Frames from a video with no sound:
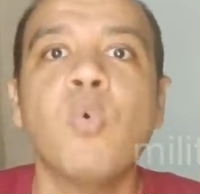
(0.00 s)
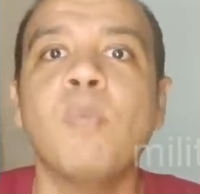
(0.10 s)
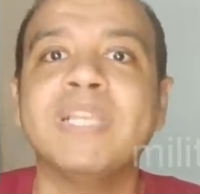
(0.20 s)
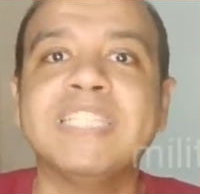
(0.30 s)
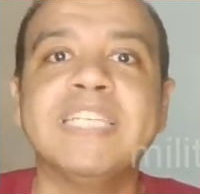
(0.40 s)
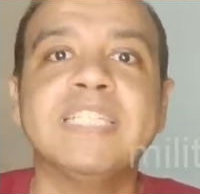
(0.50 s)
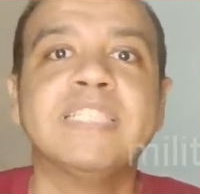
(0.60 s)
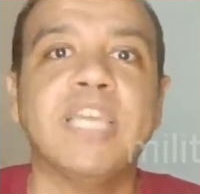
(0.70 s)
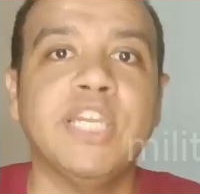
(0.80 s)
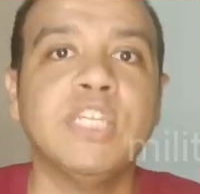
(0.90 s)

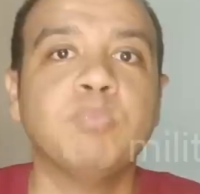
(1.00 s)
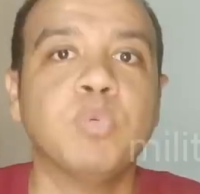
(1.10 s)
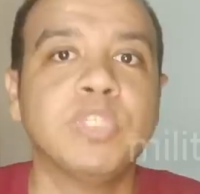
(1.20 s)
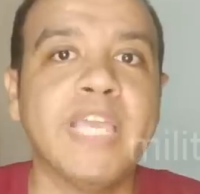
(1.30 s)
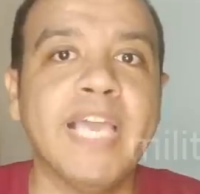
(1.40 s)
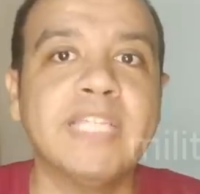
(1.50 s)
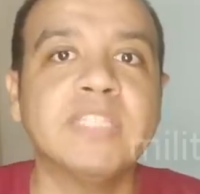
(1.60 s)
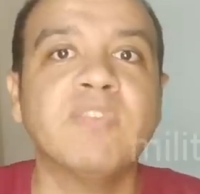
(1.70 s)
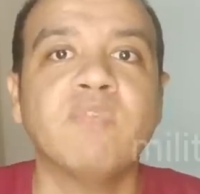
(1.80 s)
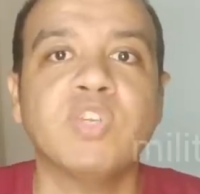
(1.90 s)
ومدينة عين
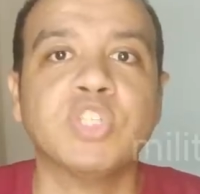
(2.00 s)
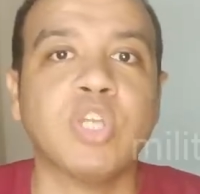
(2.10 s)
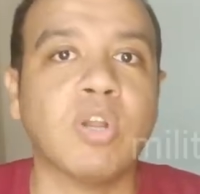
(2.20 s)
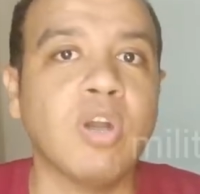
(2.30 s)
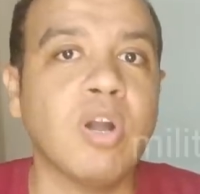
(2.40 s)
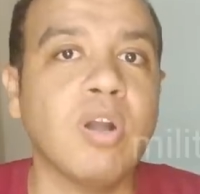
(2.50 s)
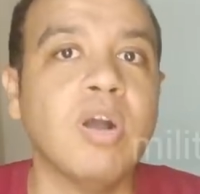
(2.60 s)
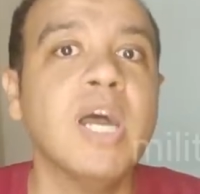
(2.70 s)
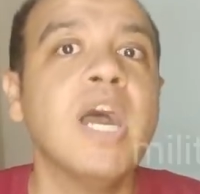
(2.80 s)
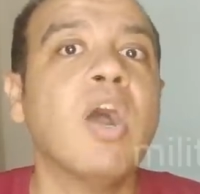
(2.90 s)
بنيان في
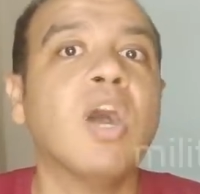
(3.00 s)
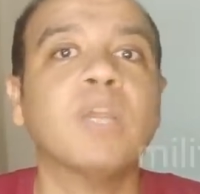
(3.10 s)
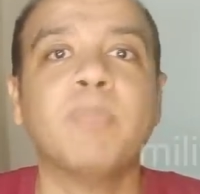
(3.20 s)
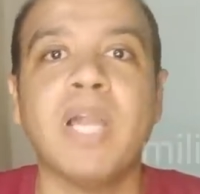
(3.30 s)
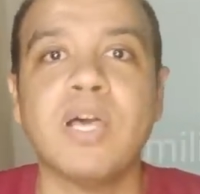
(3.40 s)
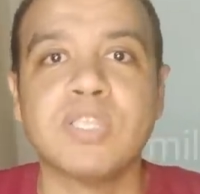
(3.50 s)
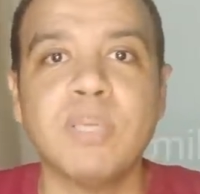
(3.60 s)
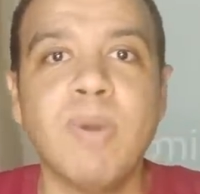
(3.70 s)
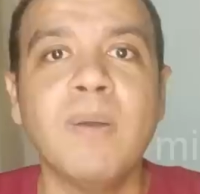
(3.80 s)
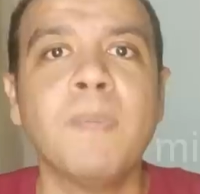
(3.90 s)
الشراقة غرب
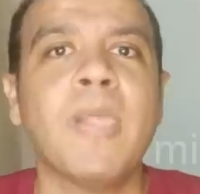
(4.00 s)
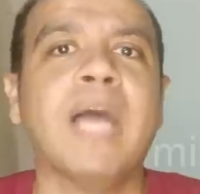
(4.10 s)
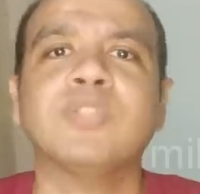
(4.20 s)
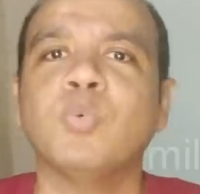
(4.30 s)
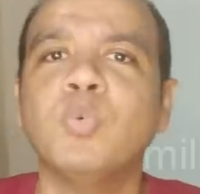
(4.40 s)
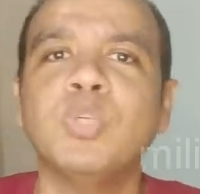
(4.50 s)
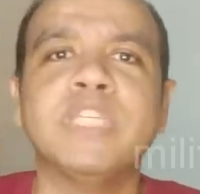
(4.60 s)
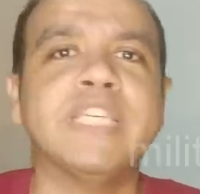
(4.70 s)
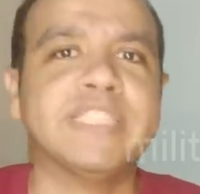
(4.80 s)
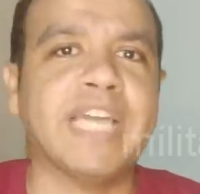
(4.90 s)
العاصمة هتقولوا
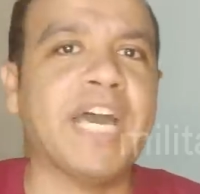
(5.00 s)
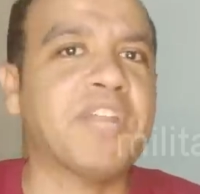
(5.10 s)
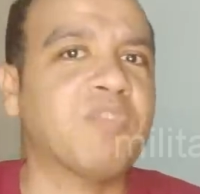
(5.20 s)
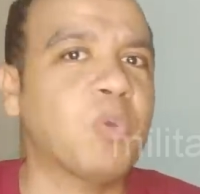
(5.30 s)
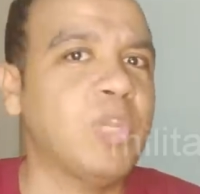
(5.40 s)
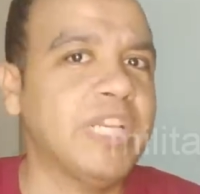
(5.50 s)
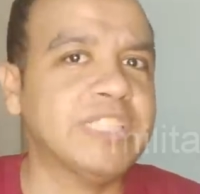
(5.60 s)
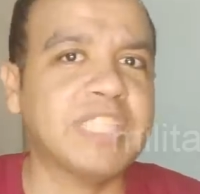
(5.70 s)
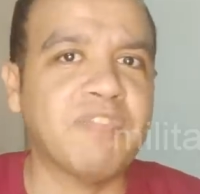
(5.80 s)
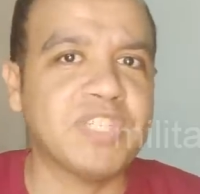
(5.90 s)
لي انت عارف كل
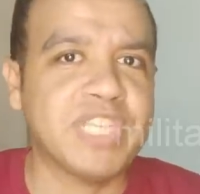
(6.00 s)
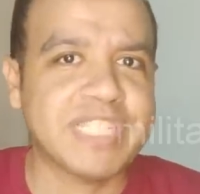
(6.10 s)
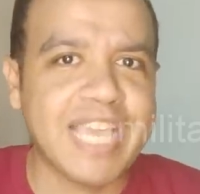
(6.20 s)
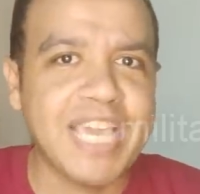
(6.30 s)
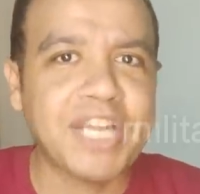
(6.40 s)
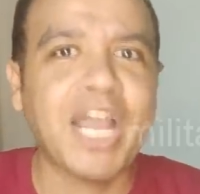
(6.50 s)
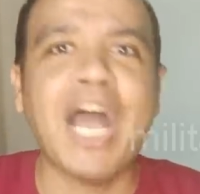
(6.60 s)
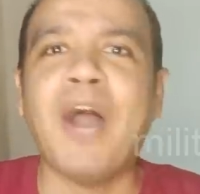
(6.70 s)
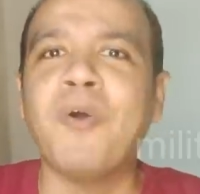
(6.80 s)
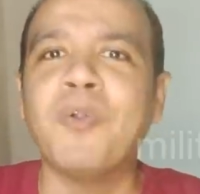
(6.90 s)
حتة في الجزائر
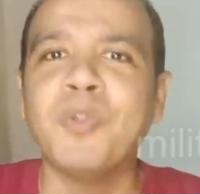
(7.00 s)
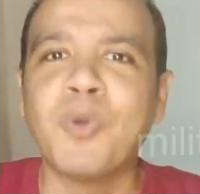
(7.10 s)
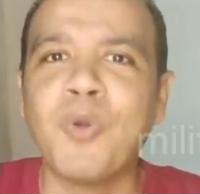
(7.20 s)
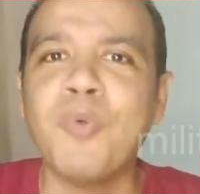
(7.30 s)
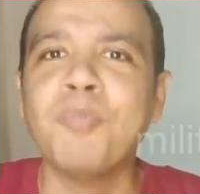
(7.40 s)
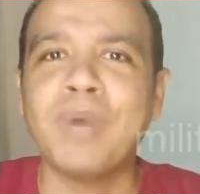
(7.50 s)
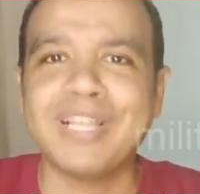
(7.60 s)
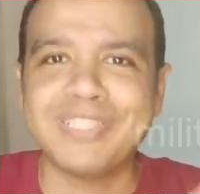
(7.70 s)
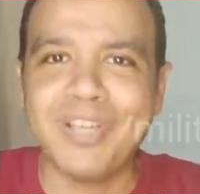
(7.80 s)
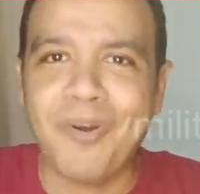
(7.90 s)
هقول لكم
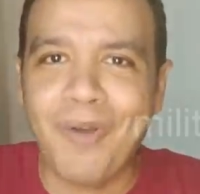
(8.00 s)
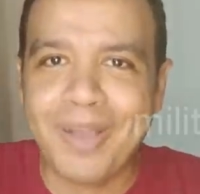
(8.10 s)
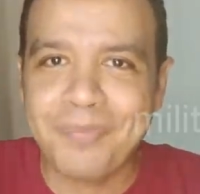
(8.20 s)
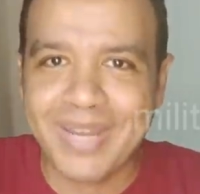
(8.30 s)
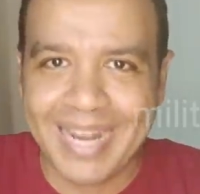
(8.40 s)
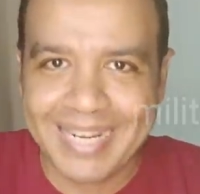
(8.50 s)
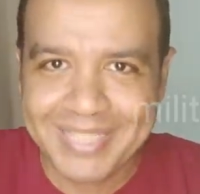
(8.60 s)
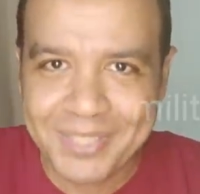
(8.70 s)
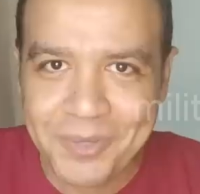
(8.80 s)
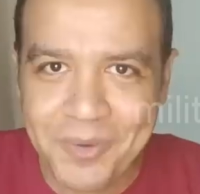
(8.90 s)
الله أكبر
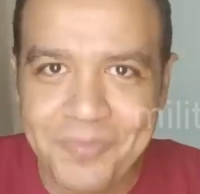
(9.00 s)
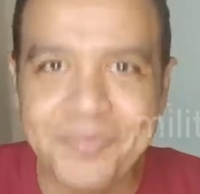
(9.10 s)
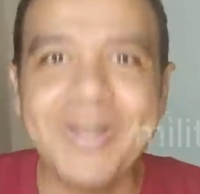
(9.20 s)
عليكم